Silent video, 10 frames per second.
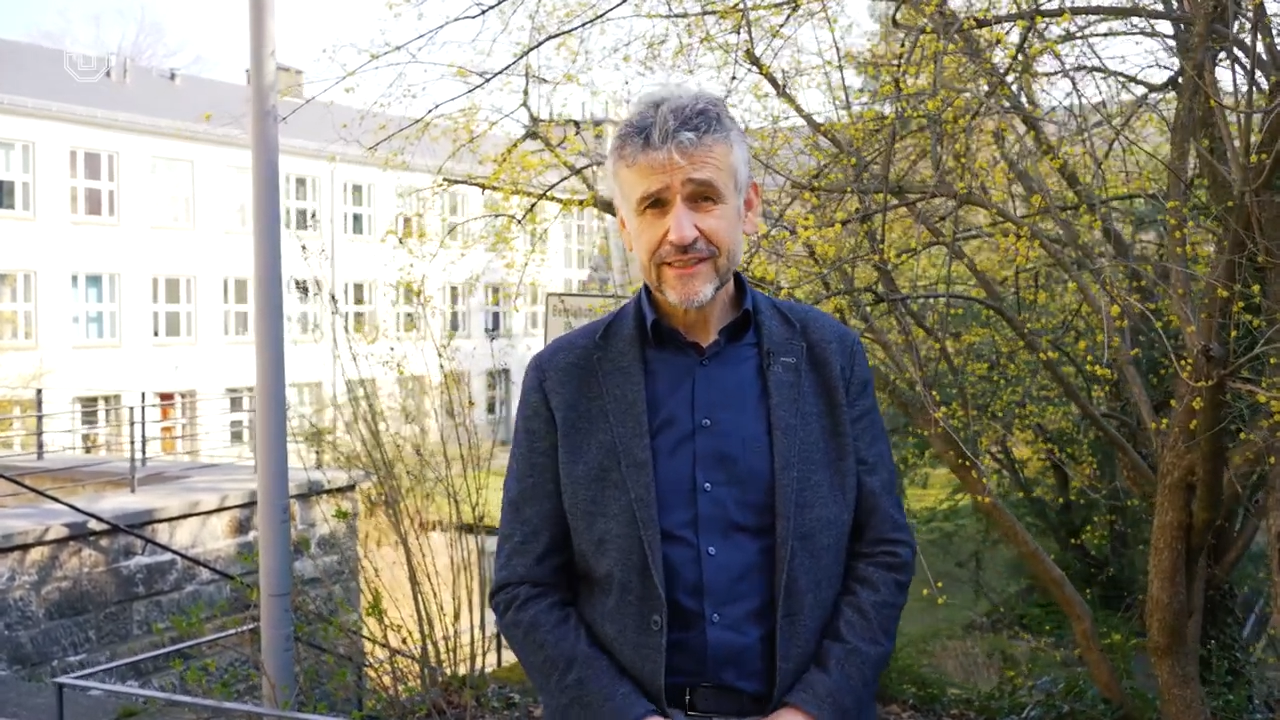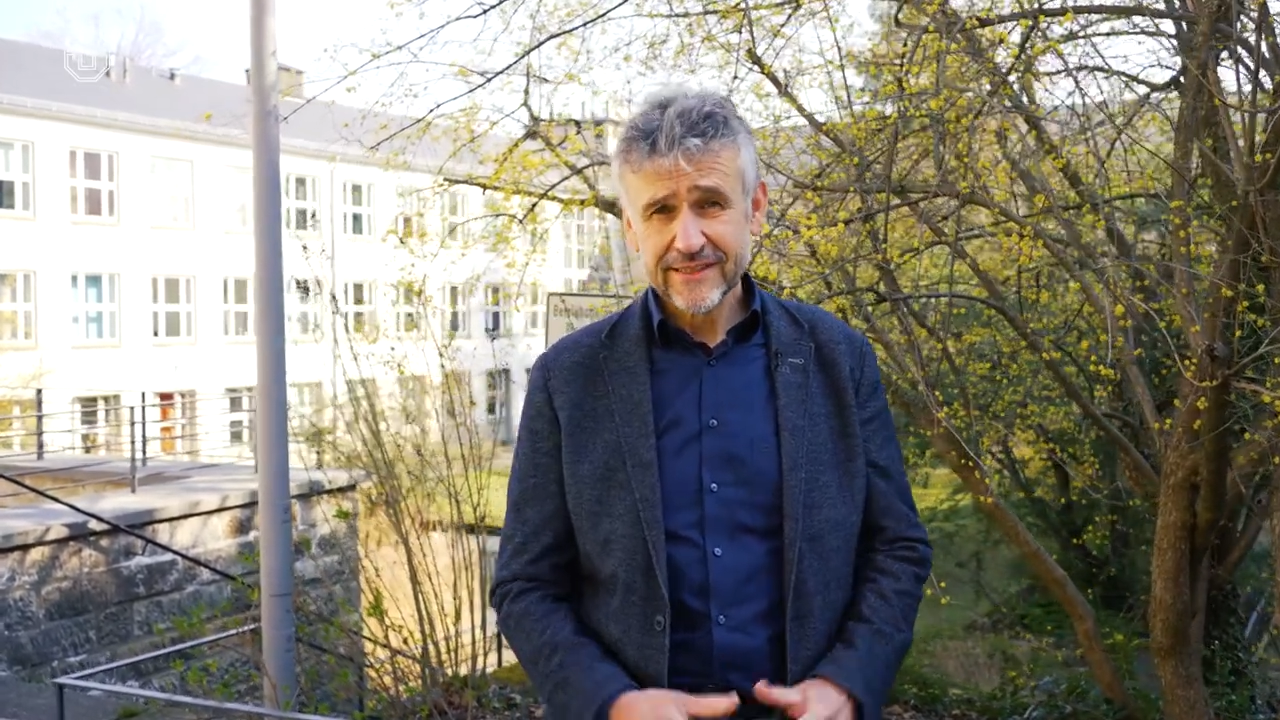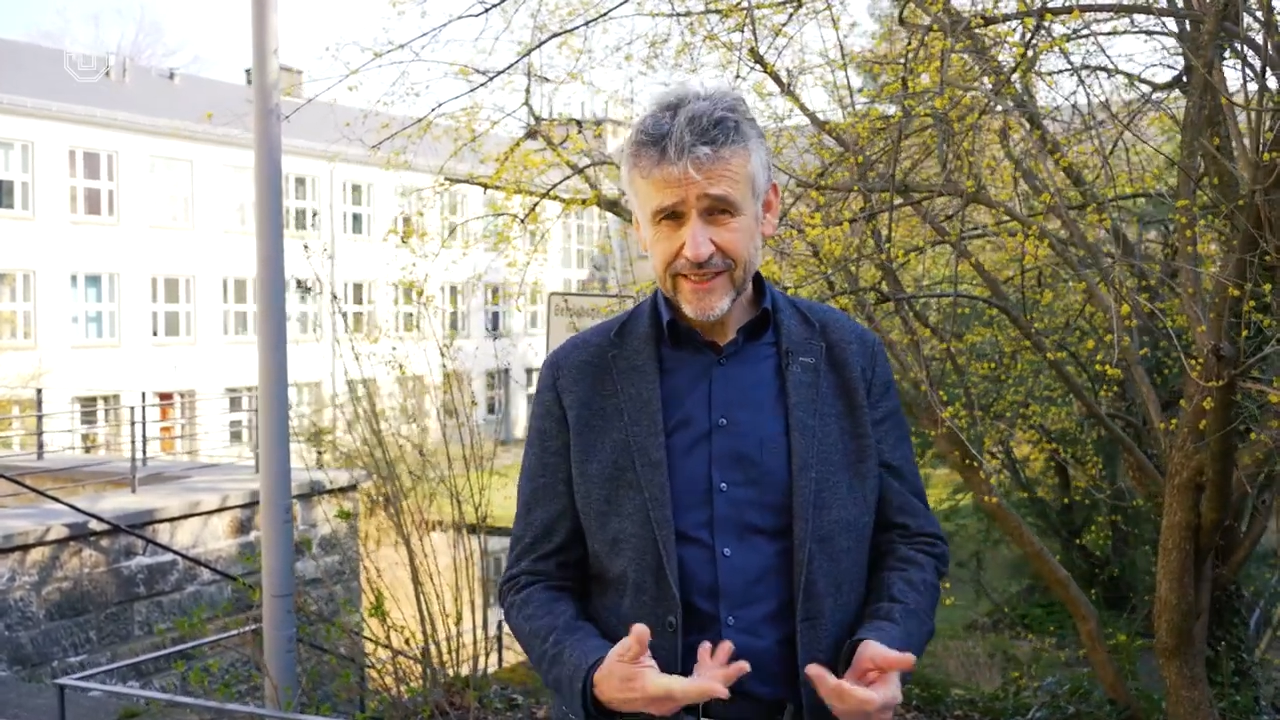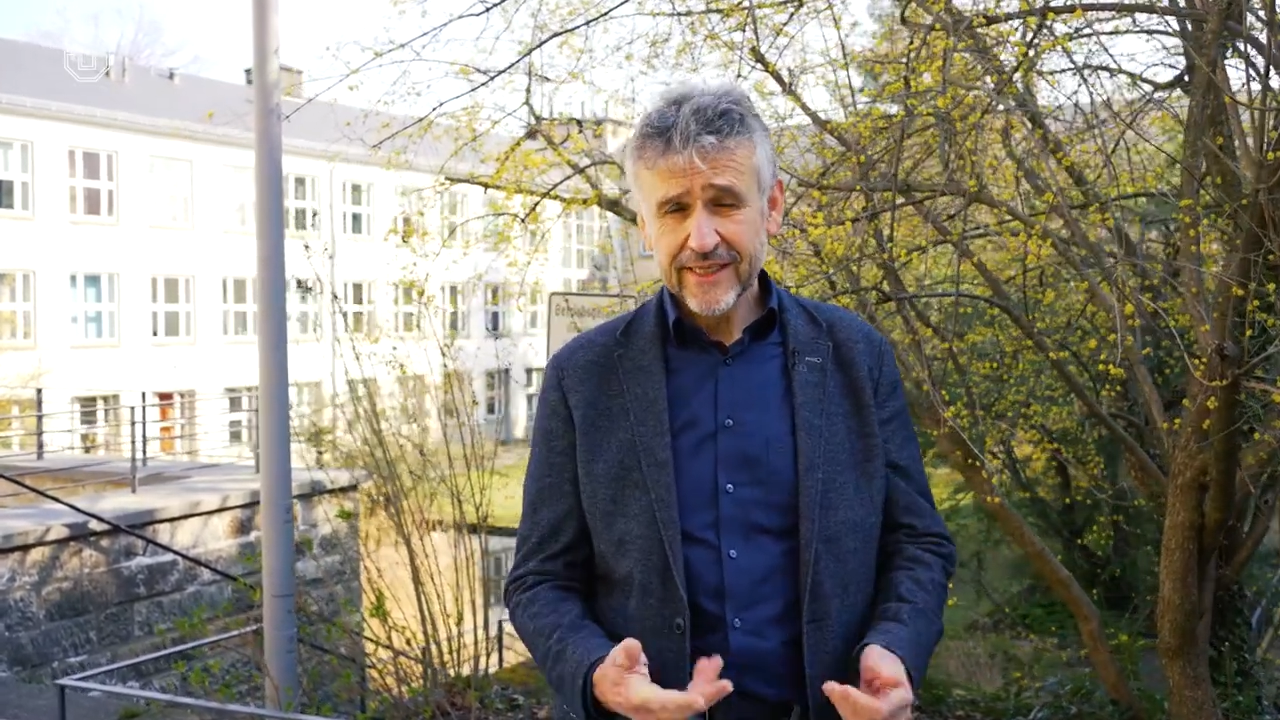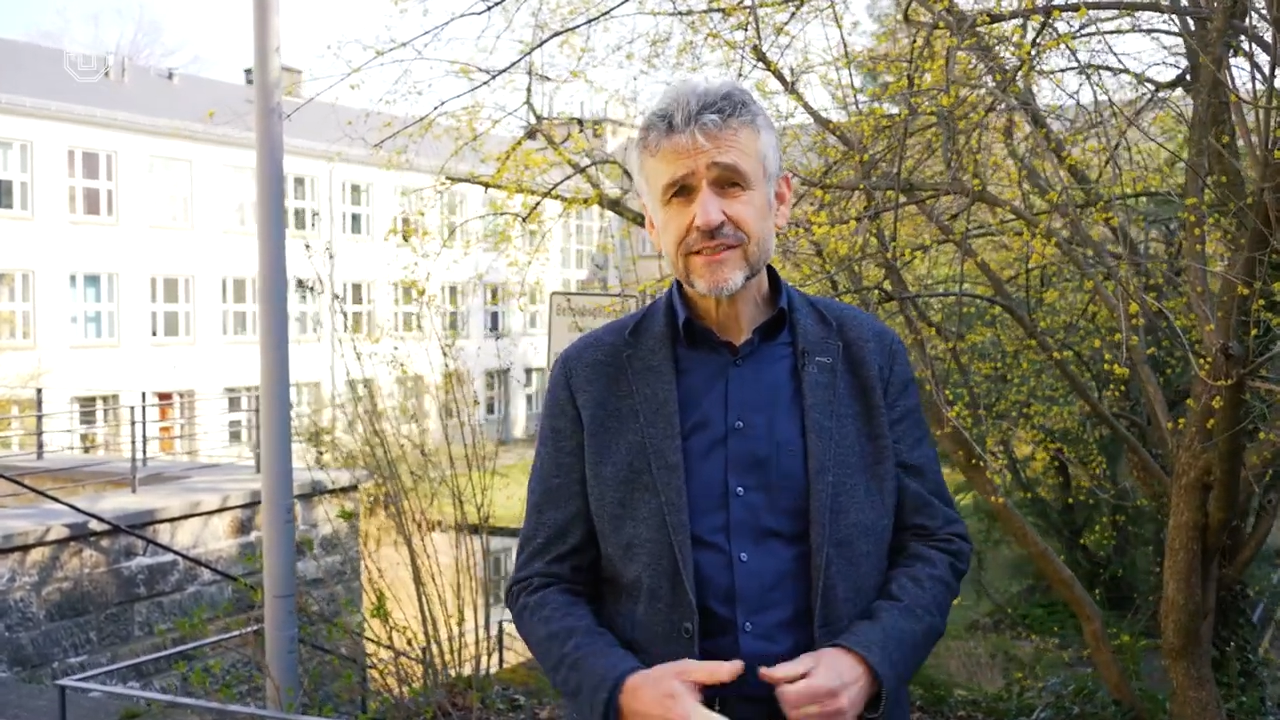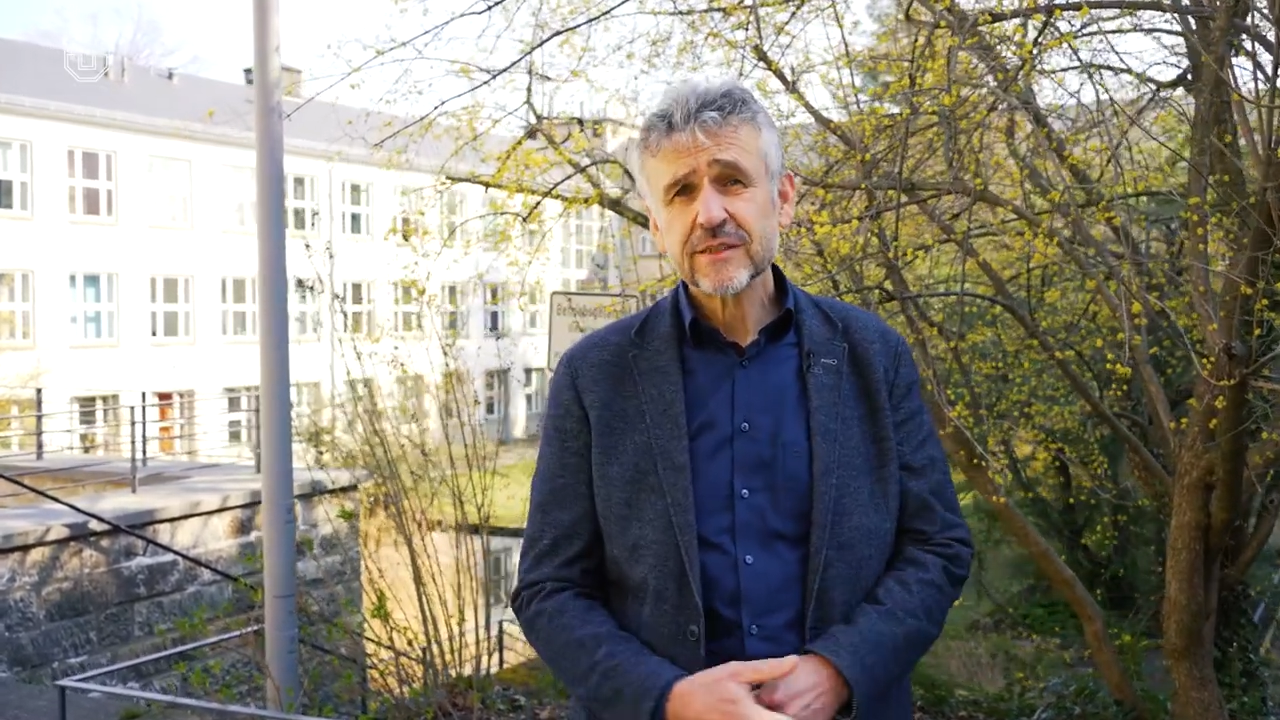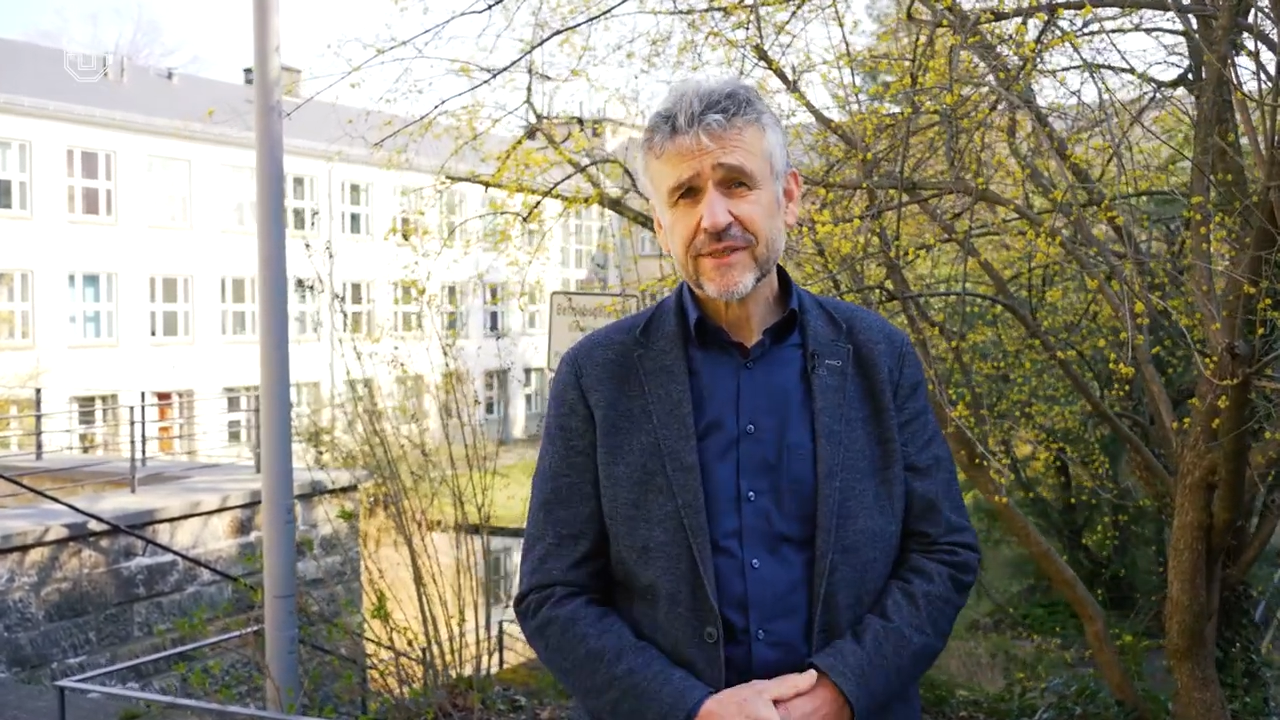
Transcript: das erste